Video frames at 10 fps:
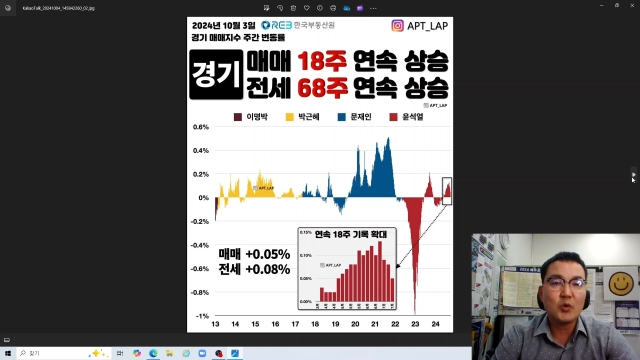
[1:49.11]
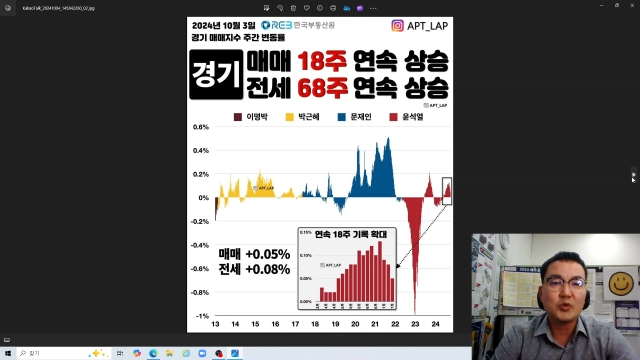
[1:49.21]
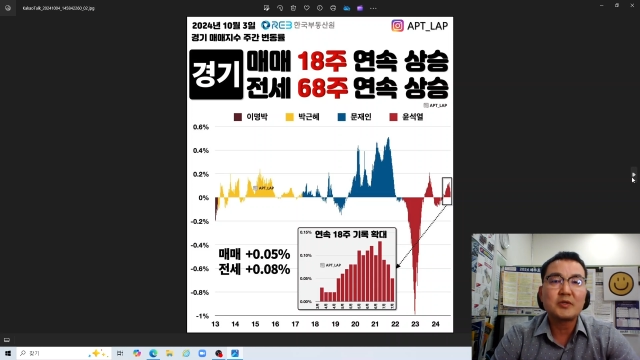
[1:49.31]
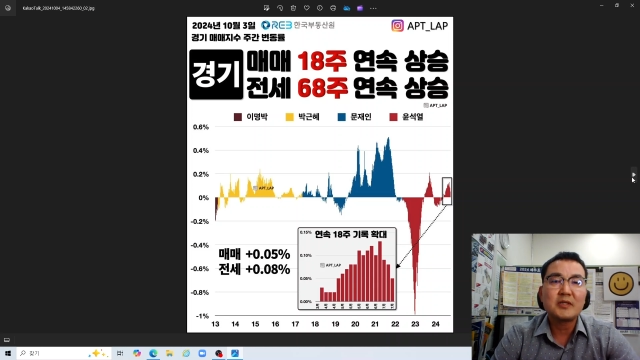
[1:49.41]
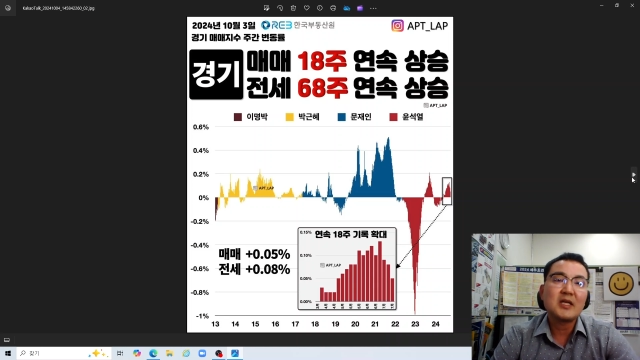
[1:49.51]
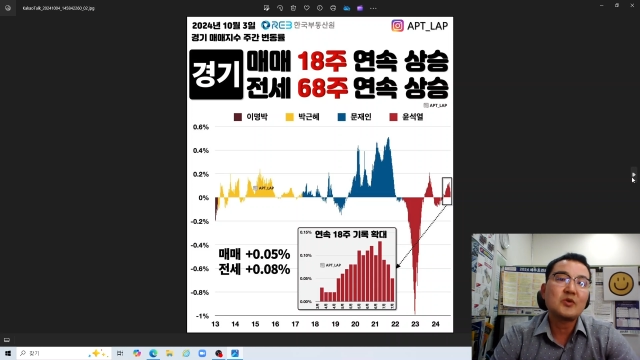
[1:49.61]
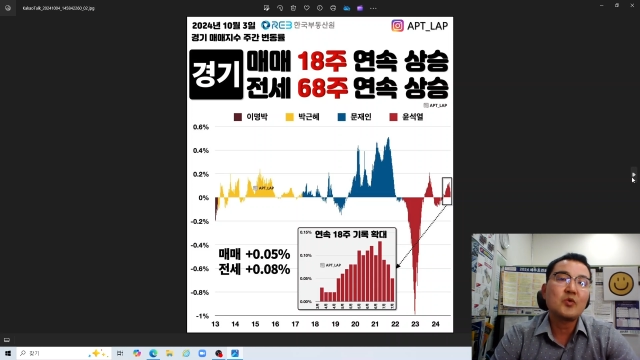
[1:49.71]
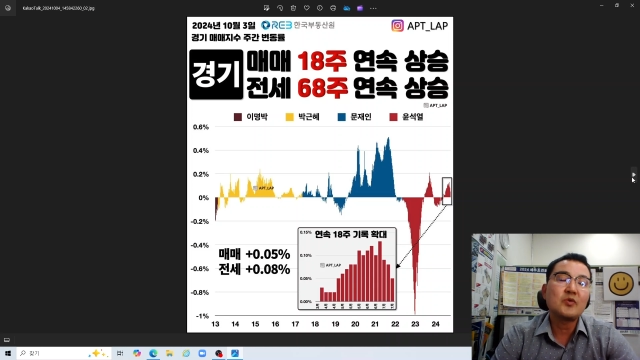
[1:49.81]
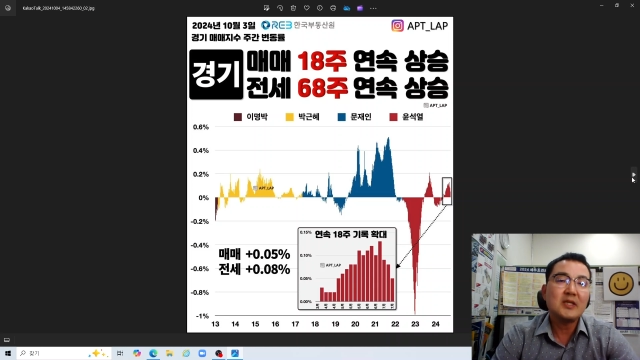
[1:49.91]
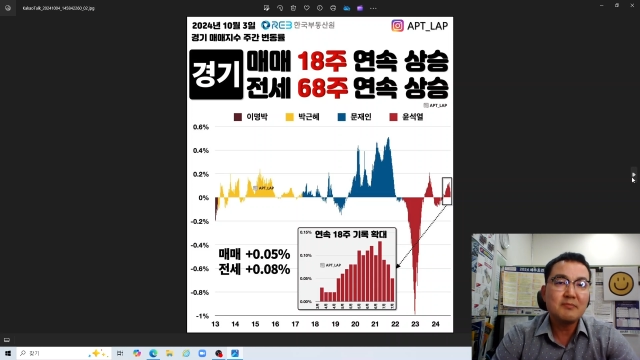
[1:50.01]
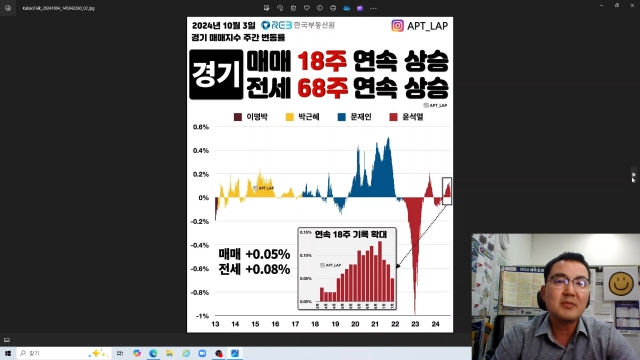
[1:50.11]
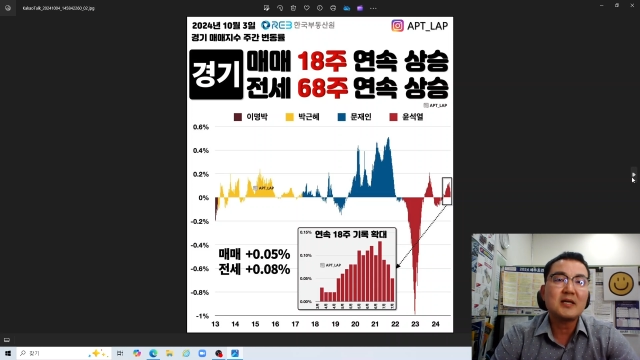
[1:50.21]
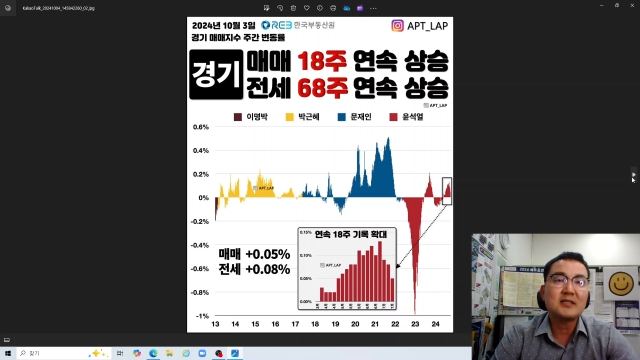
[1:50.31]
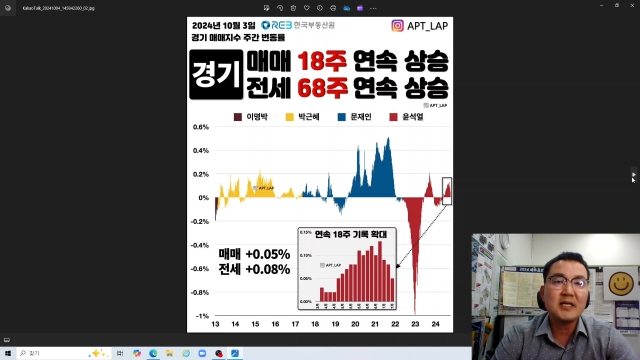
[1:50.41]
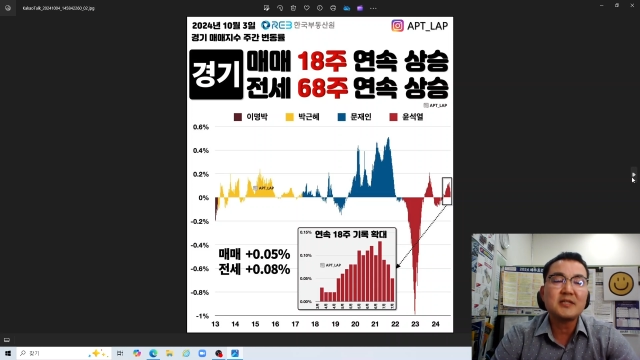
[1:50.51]
곧 개통
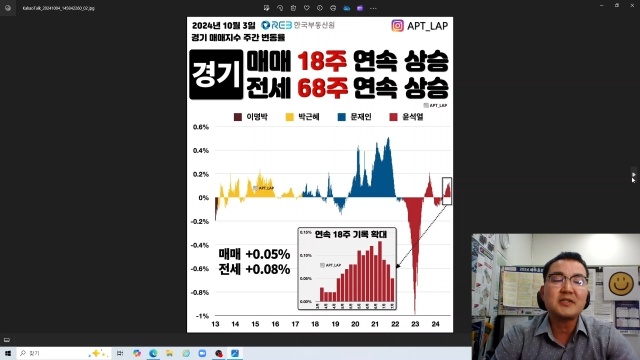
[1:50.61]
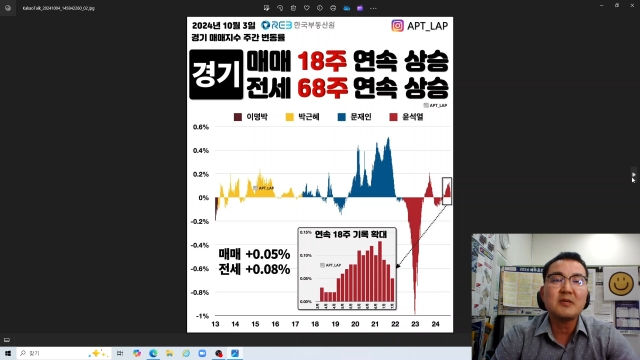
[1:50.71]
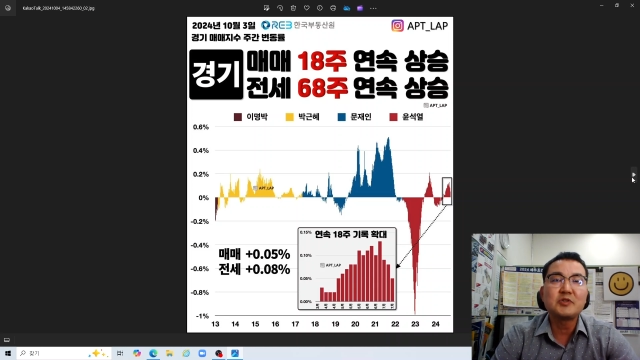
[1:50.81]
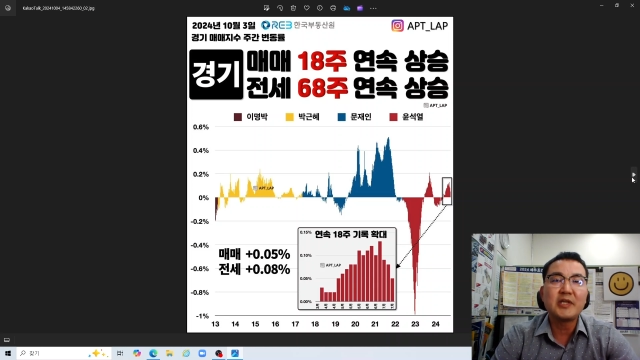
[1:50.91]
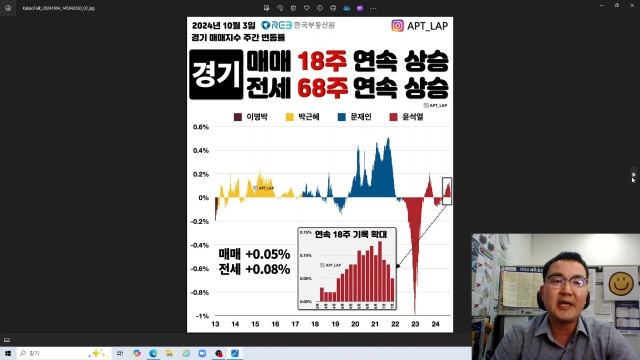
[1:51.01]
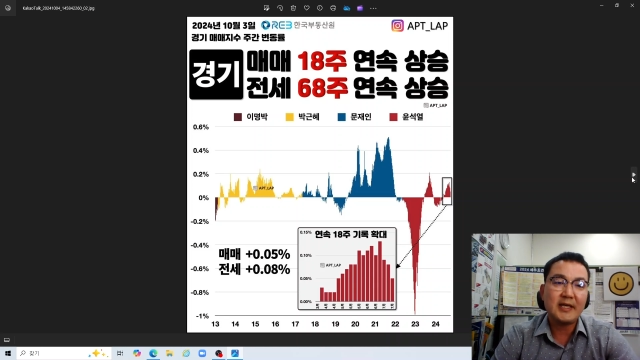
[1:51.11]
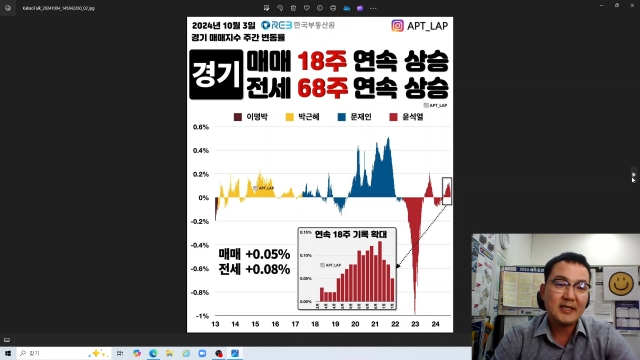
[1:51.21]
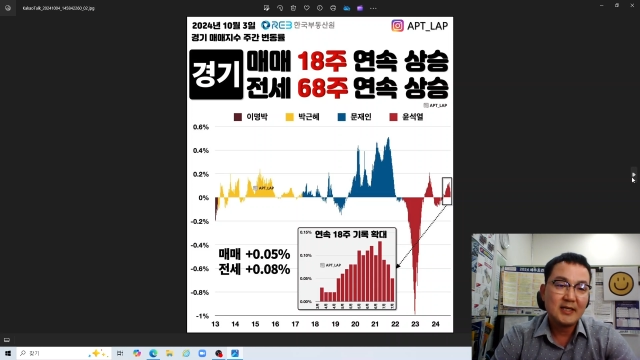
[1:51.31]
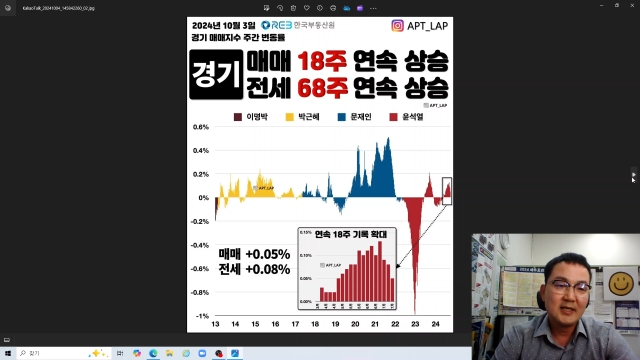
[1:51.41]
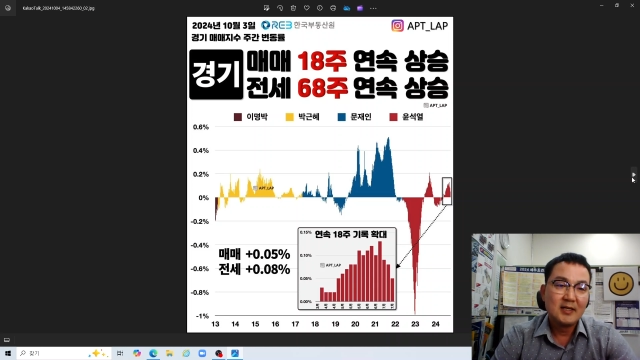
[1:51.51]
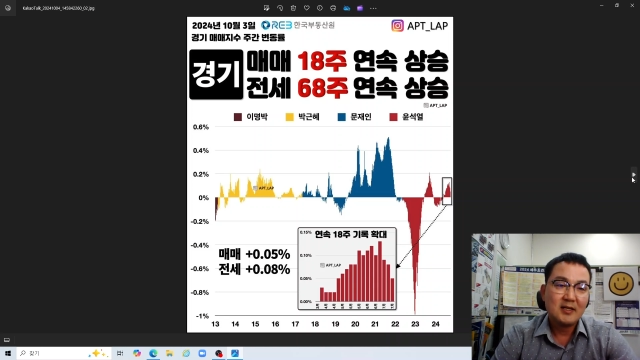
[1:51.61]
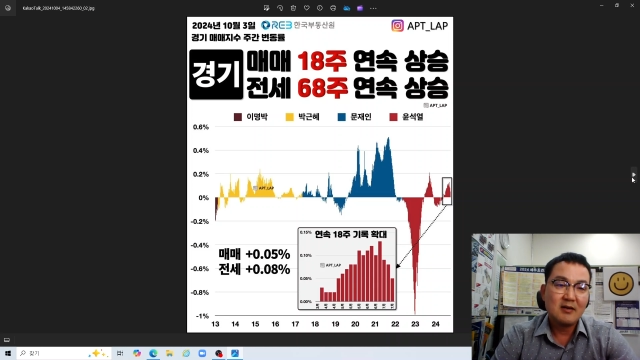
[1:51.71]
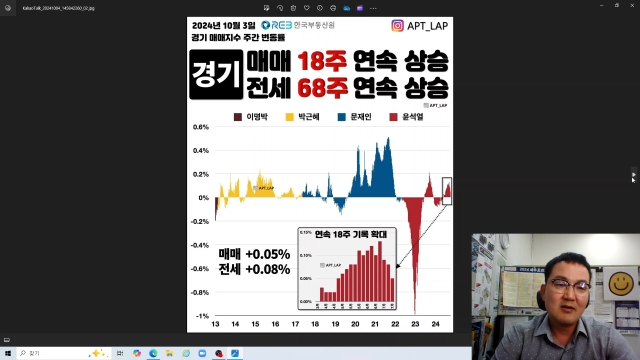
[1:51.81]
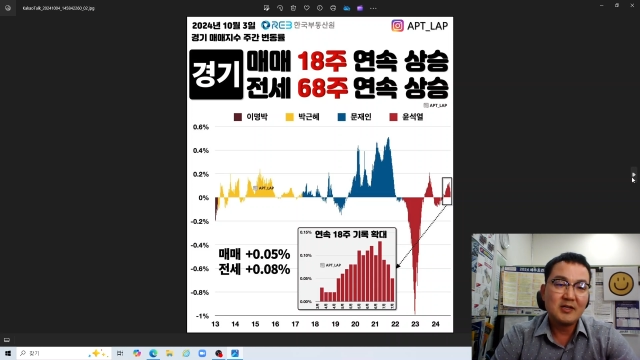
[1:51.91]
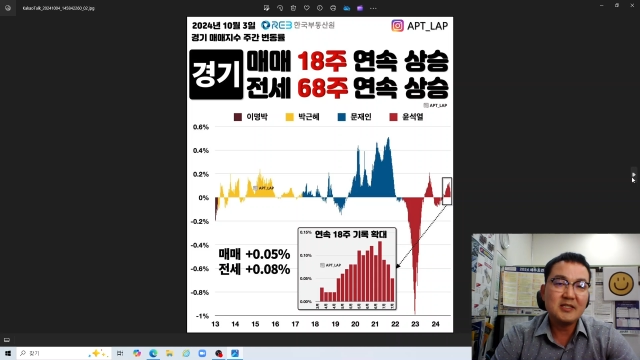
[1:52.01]
임박을 했기 때문에
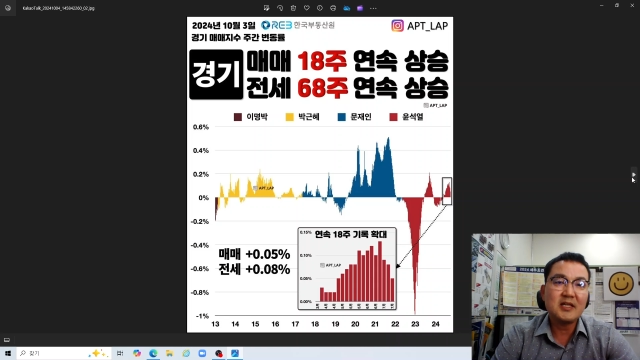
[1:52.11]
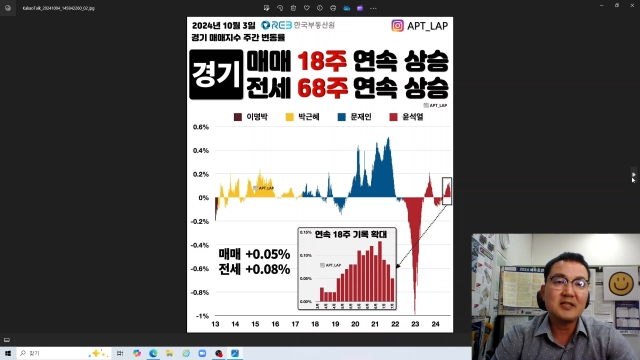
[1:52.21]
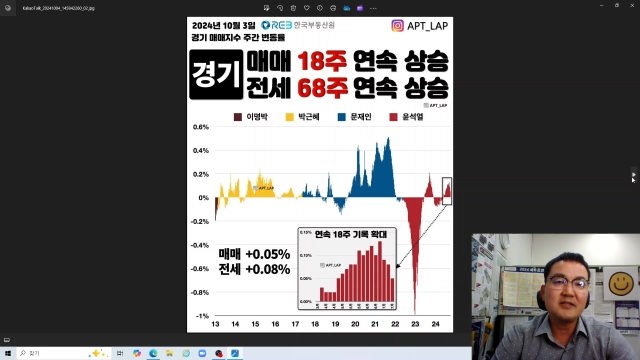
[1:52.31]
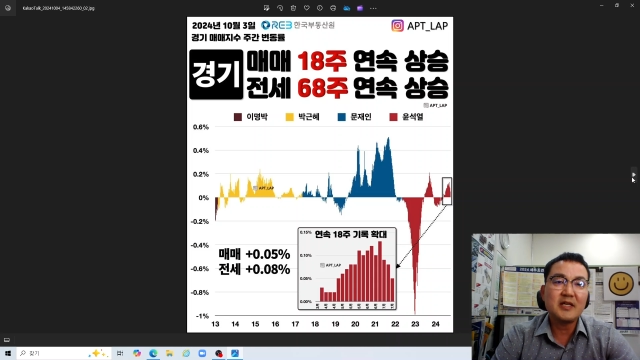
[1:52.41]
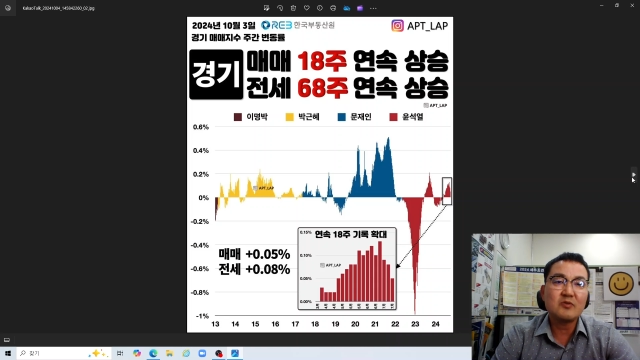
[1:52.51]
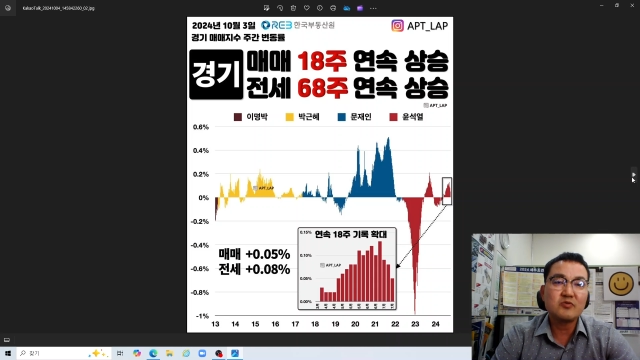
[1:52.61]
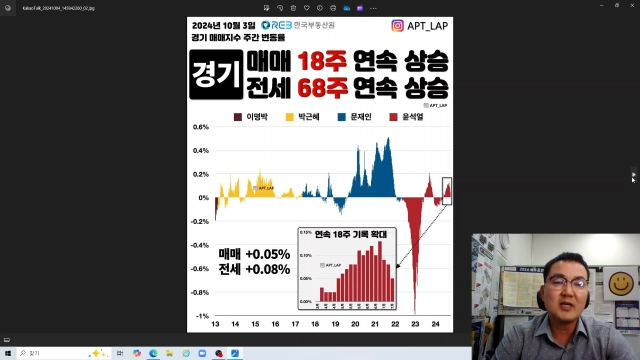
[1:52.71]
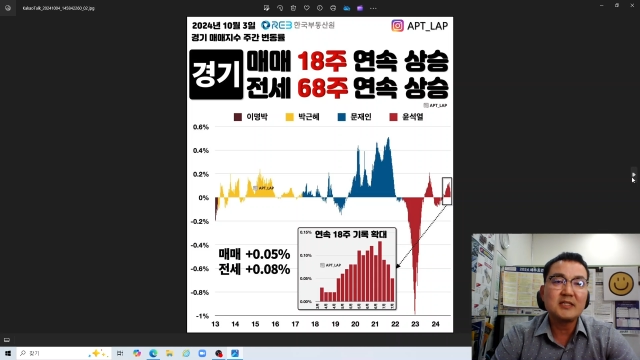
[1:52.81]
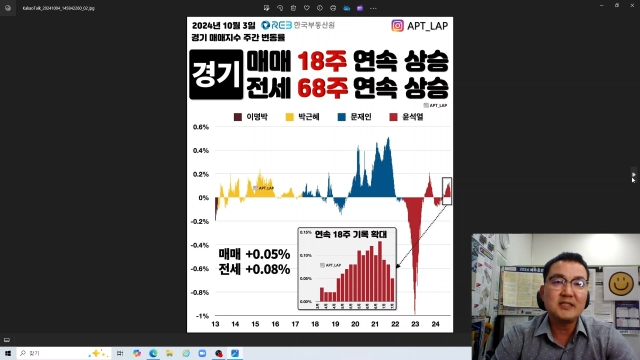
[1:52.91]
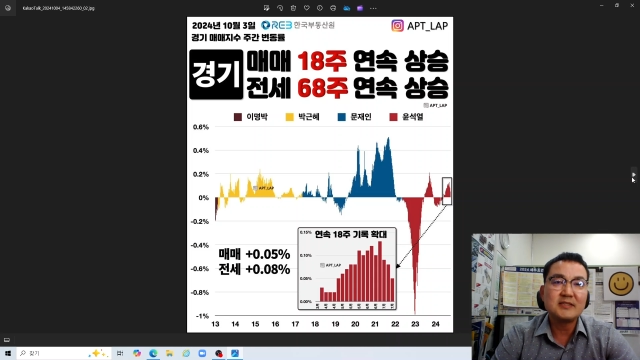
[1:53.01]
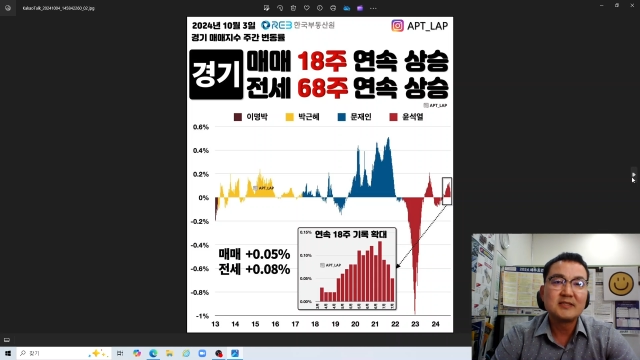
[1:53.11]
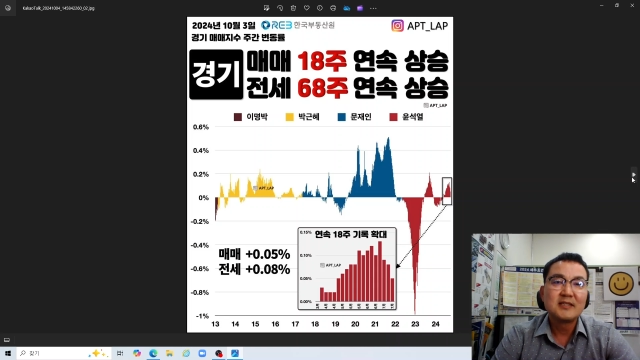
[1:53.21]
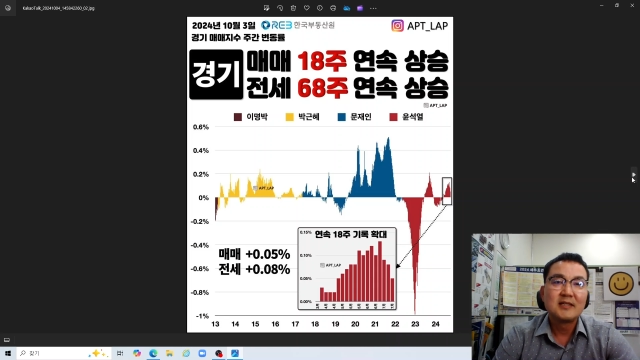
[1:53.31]
2단계 구간인